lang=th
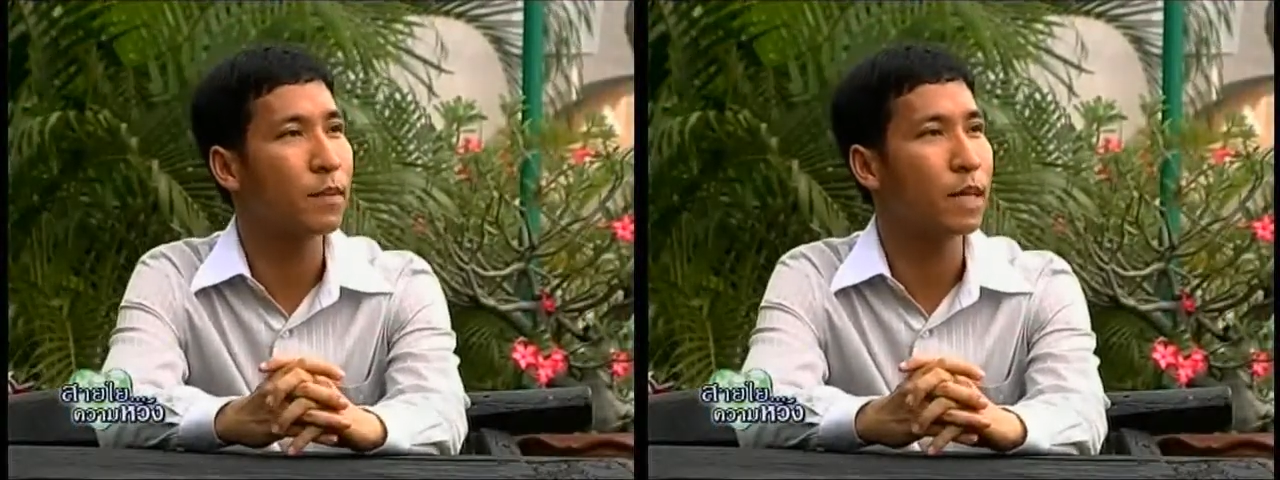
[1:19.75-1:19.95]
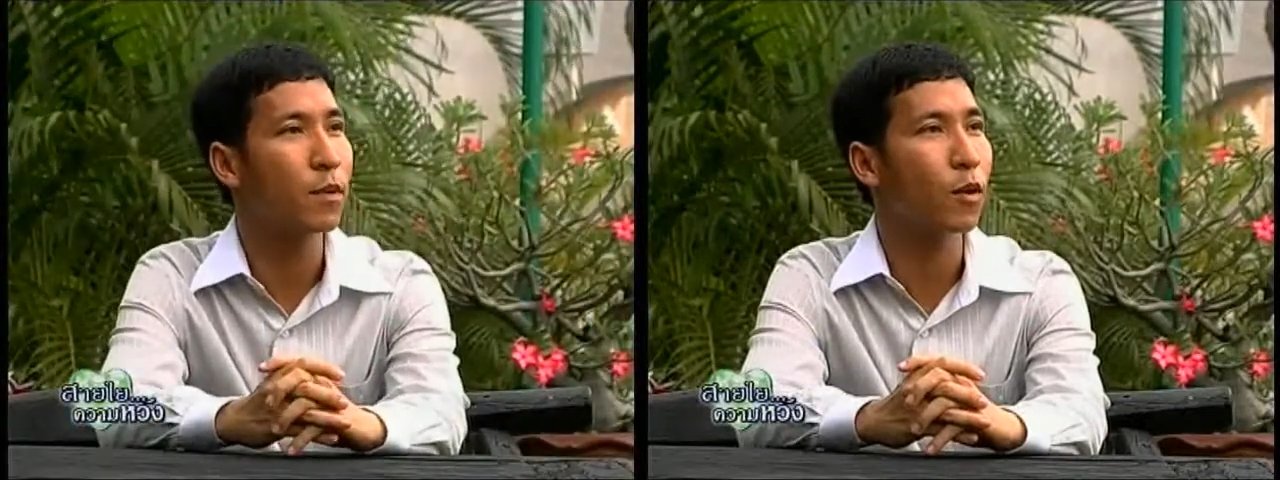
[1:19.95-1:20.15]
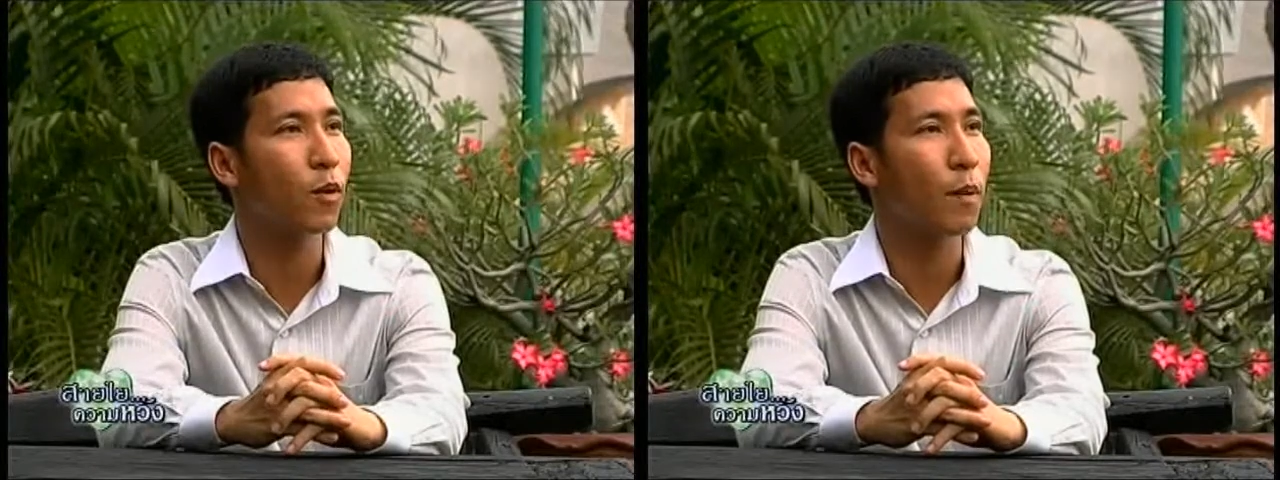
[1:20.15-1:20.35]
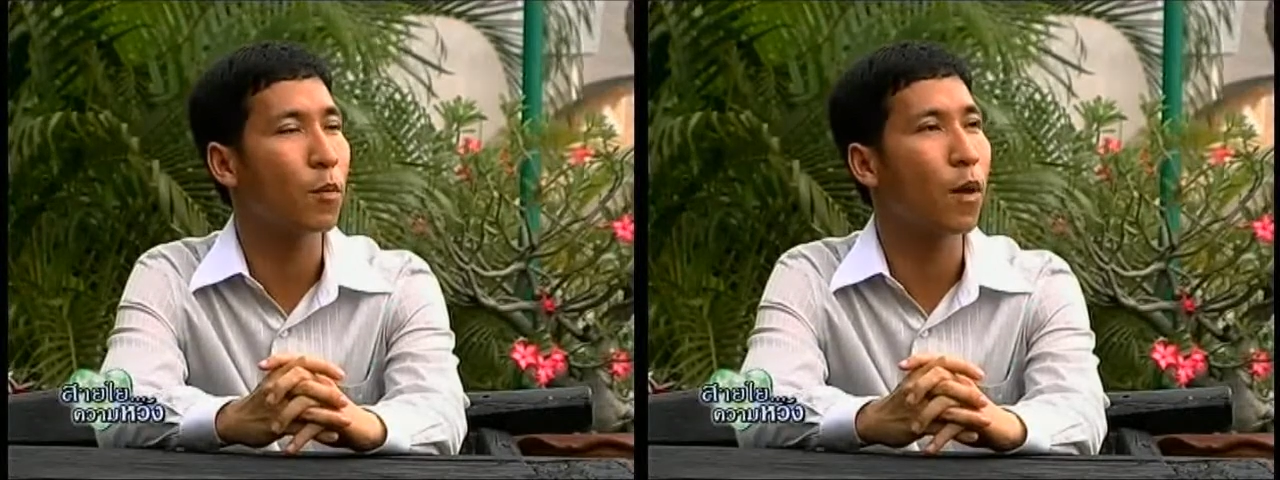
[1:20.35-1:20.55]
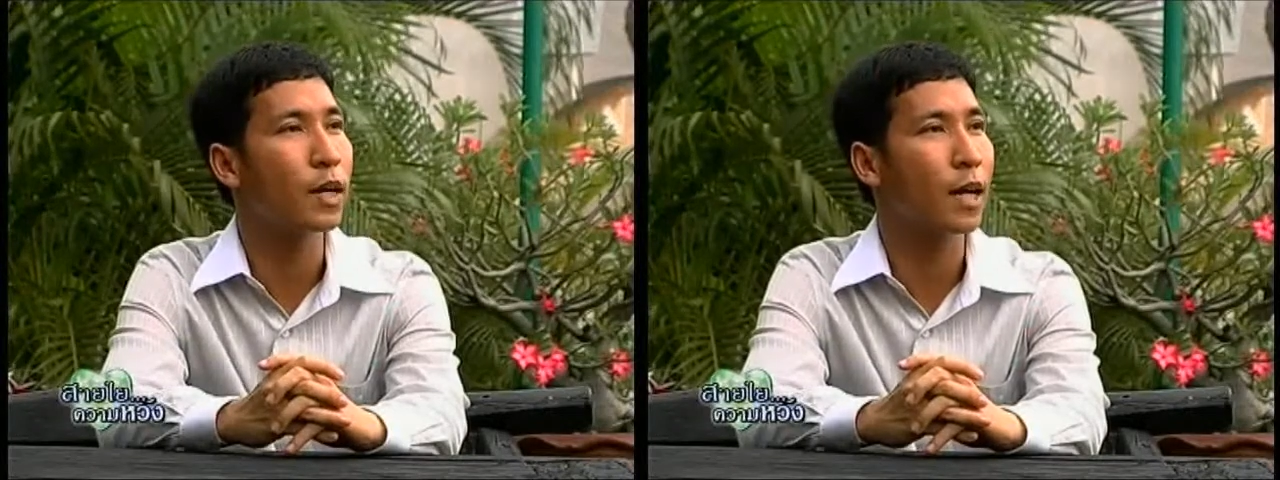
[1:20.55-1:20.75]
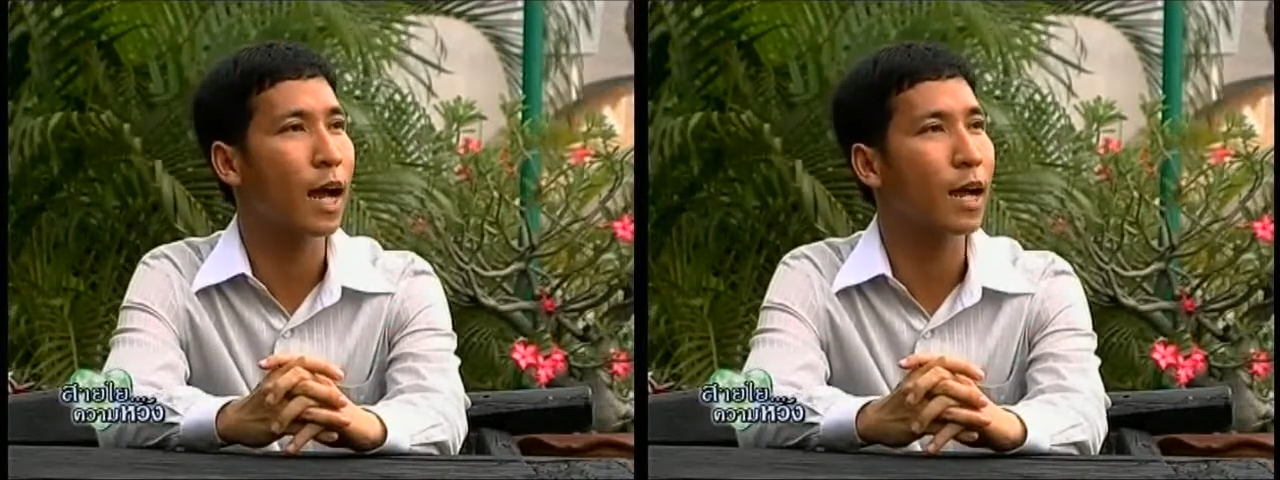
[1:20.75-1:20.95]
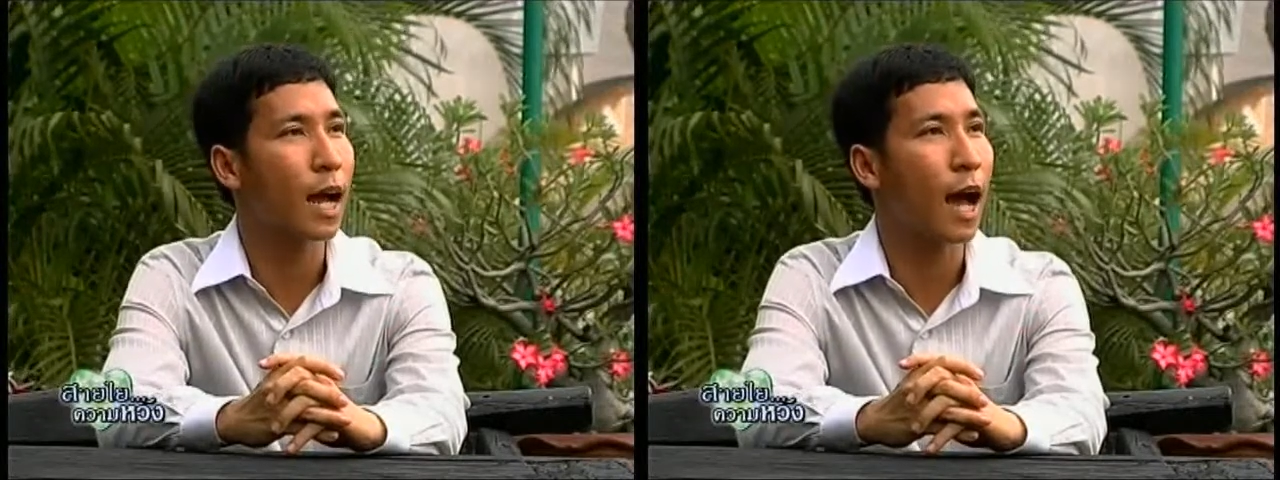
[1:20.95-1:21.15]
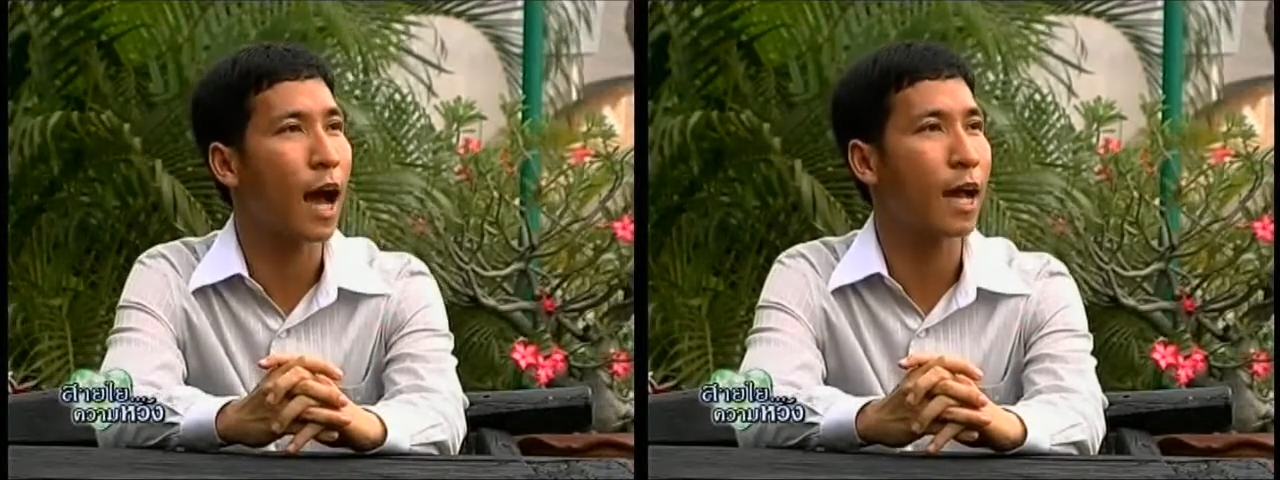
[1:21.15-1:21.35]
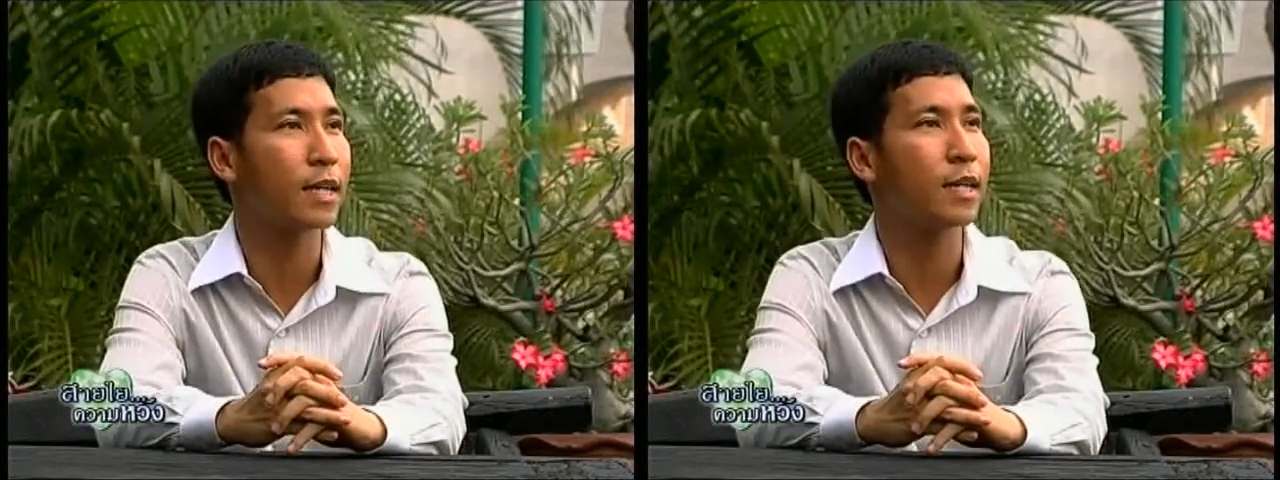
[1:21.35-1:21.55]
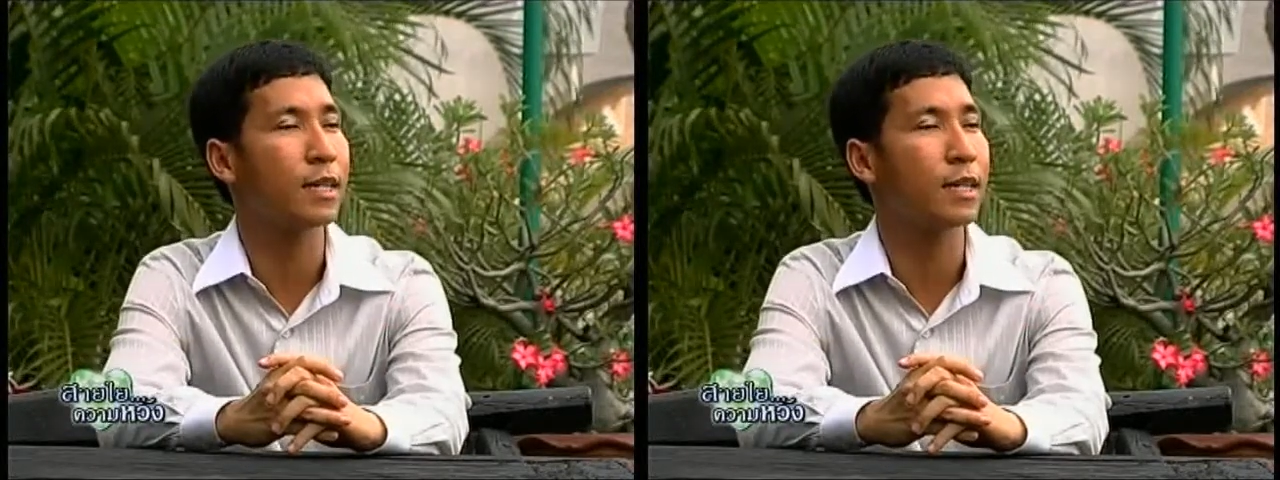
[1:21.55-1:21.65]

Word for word: ที่มีความบกพร่องทางร่างกาย